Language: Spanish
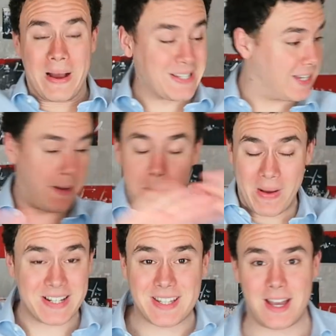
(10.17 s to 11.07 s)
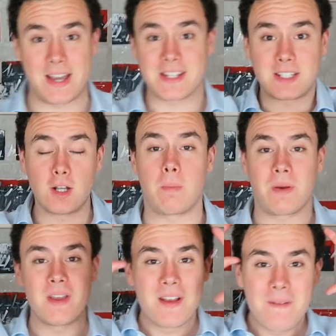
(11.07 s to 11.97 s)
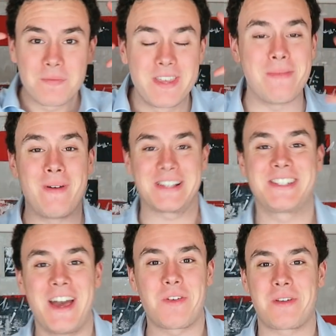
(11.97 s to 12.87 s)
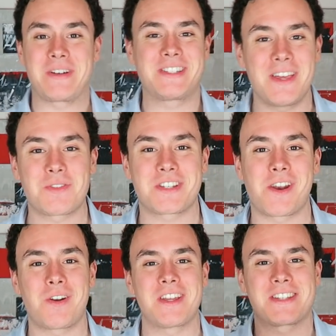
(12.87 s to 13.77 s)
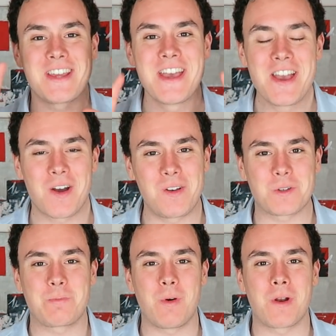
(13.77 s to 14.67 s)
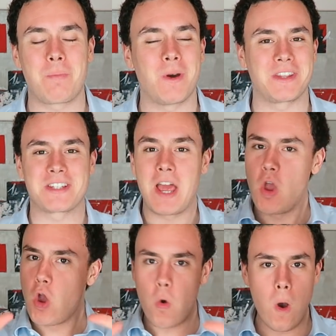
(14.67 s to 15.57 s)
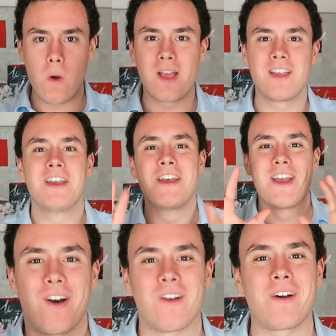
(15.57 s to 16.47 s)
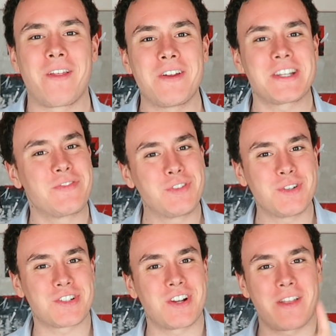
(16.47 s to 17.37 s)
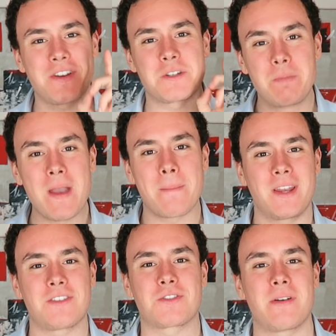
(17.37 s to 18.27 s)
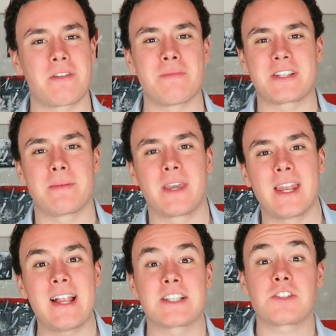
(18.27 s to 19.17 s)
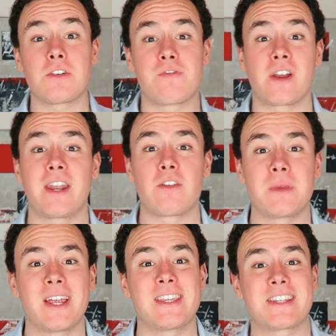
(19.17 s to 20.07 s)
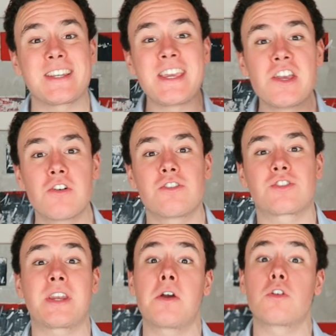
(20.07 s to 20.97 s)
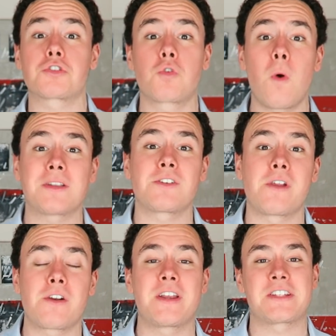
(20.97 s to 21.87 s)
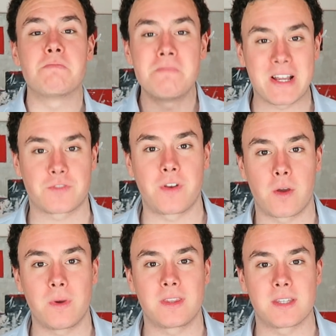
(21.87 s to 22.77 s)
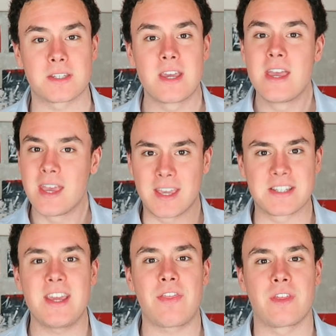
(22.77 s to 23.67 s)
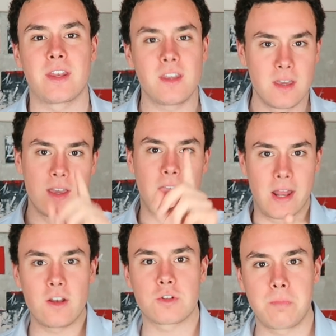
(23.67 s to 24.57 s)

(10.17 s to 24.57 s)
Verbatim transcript: ¡Basta, basta! ¡Stop! Demasiado, demasiados errores con los PowerPoints. Hola oradores y futuros oradores, bienvenidos una vez más a mi canal, soy Fernando Miralles y hoy os traigo los cuatro errores más frecuentes que se hacen en los